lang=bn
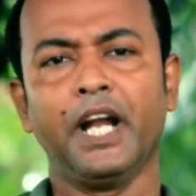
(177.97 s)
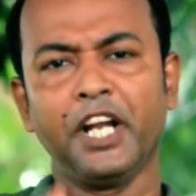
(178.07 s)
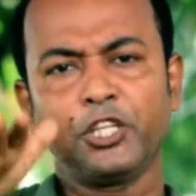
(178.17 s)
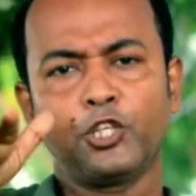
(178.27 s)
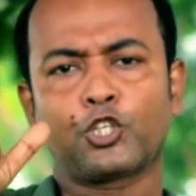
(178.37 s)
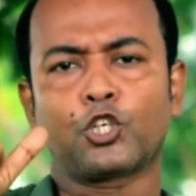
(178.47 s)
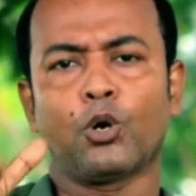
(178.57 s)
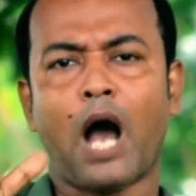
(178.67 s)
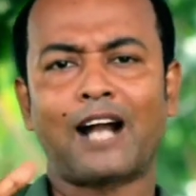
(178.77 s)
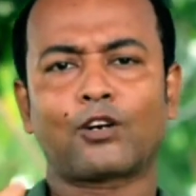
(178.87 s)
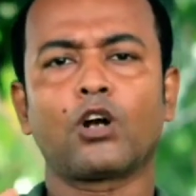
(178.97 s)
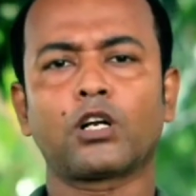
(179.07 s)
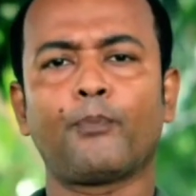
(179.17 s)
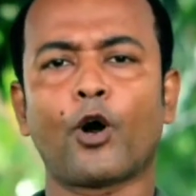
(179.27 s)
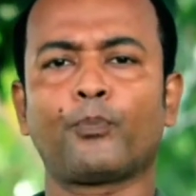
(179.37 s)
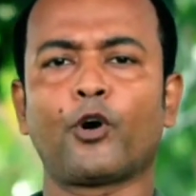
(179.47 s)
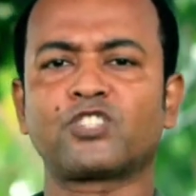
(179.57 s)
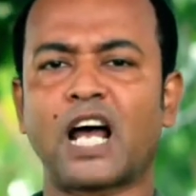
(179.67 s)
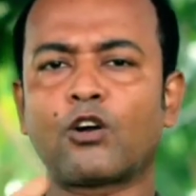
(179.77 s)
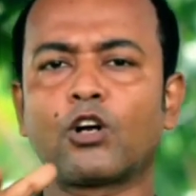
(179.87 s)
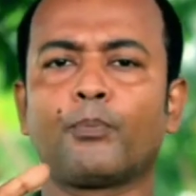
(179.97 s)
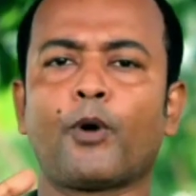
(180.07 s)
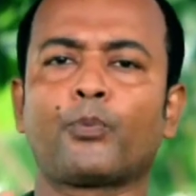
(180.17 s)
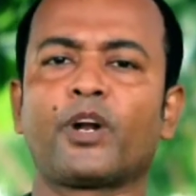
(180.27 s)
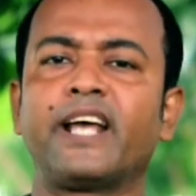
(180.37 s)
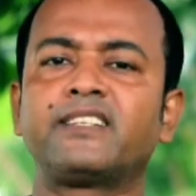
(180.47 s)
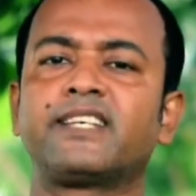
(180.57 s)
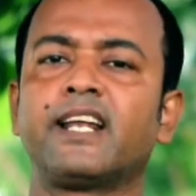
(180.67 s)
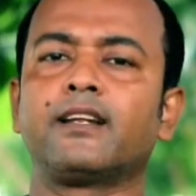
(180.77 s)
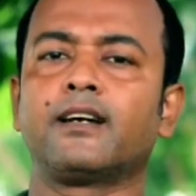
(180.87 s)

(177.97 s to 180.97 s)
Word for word: নির্দিষ্ট আট ঘন্টা পর পর চার ঘন্টা পর পর এই সেল